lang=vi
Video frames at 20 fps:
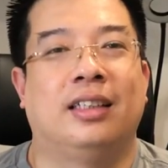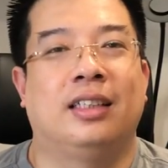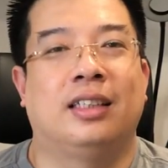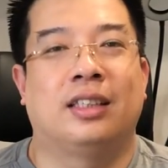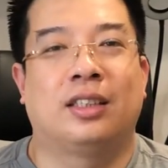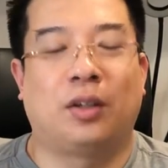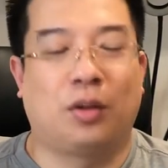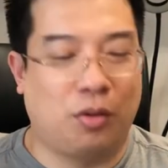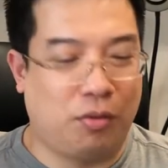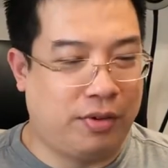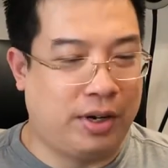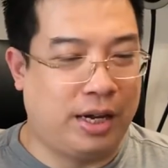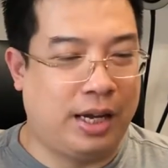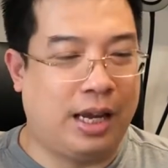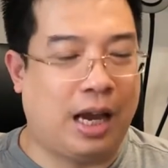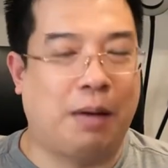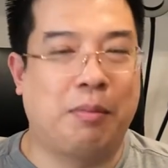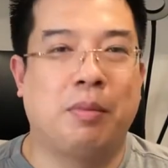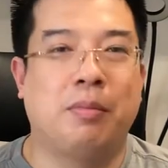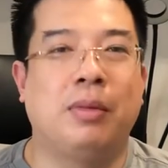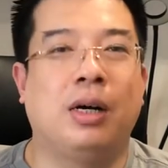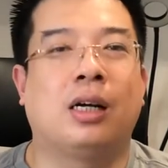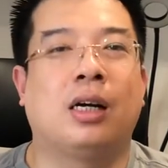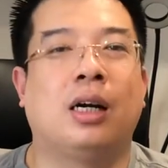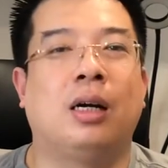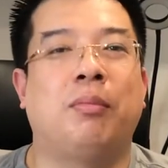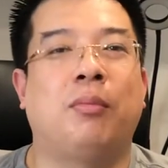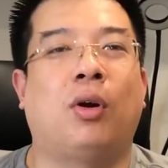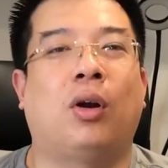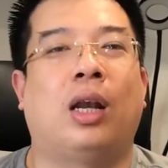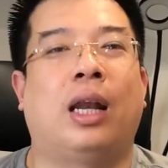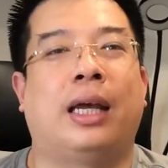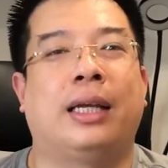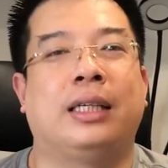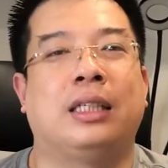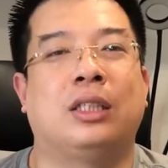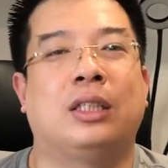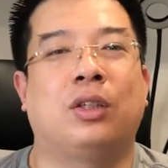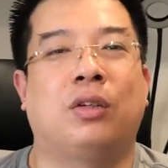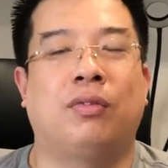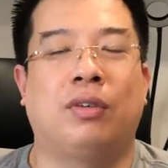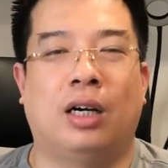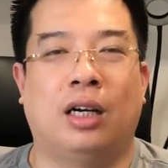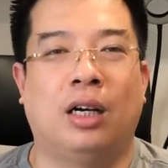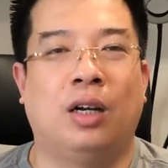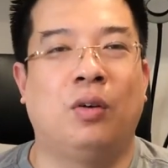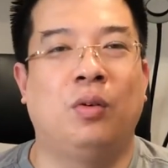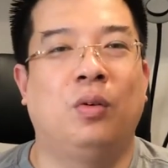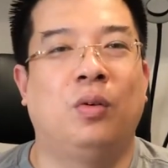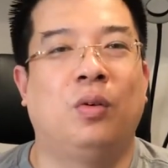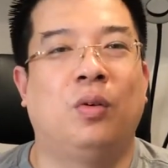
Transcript: Sau đó về ăn một bữa cơm ngon lành do vợ nấu.